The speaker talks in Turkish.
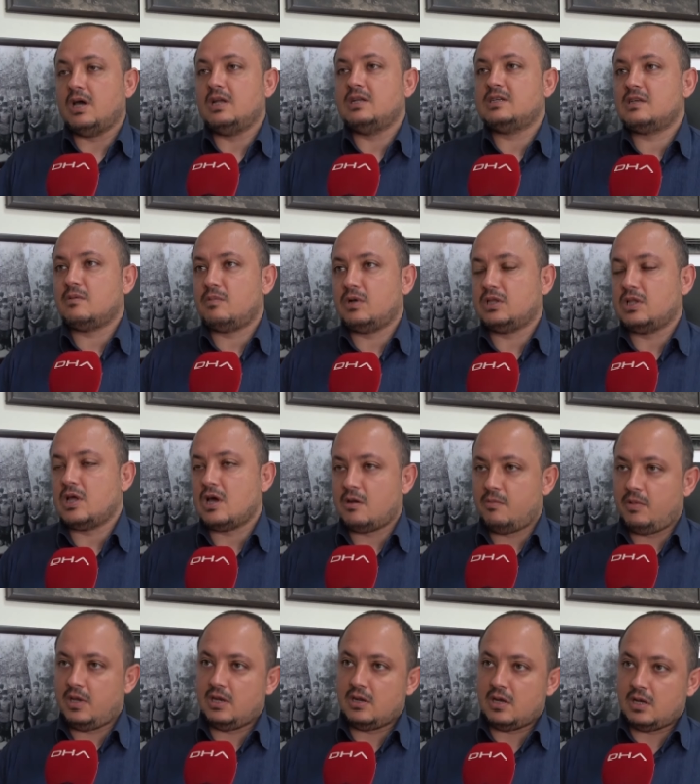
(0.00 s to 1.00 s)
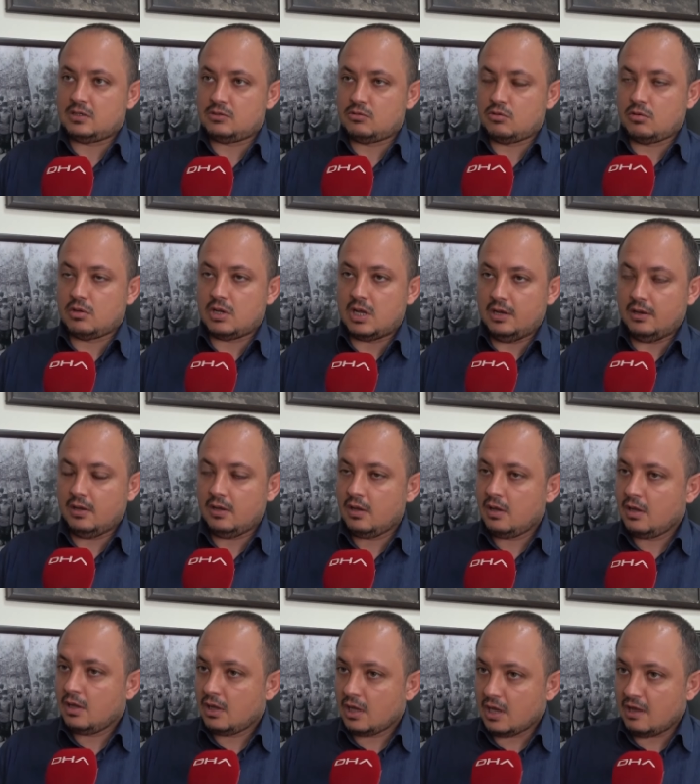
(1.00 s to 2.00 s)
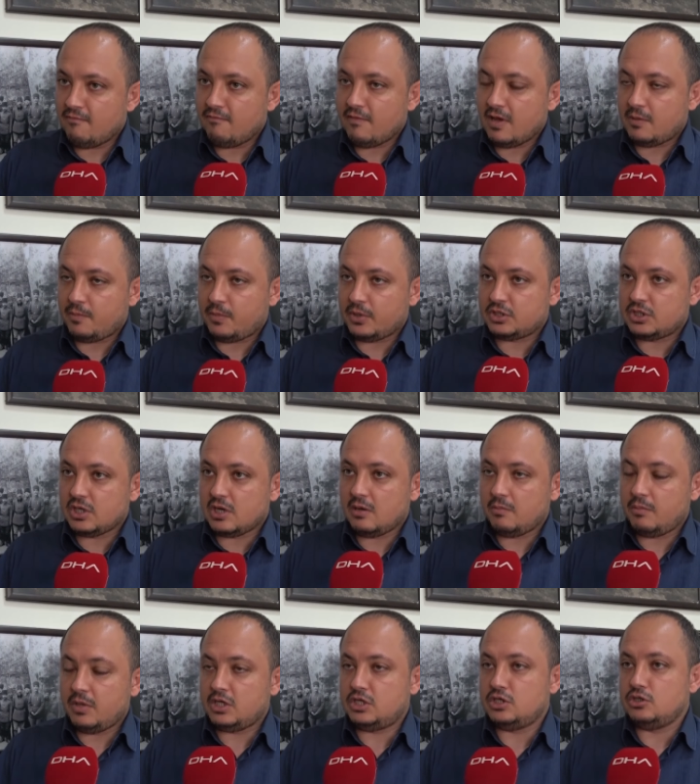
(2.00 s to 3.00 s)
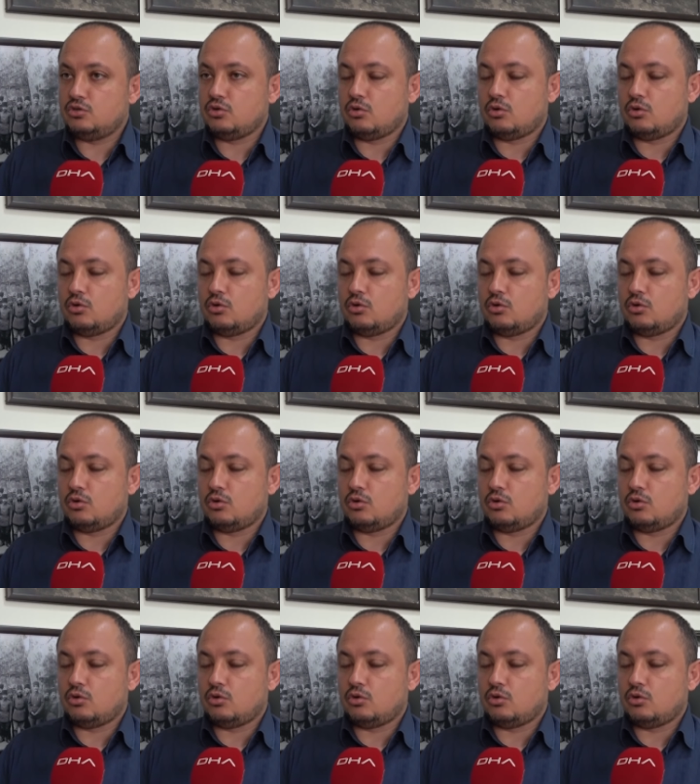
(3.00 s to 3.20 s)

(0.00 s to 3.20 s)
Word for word: aynı zamanda Harbiye Nazırı olan Enver Paşa 5.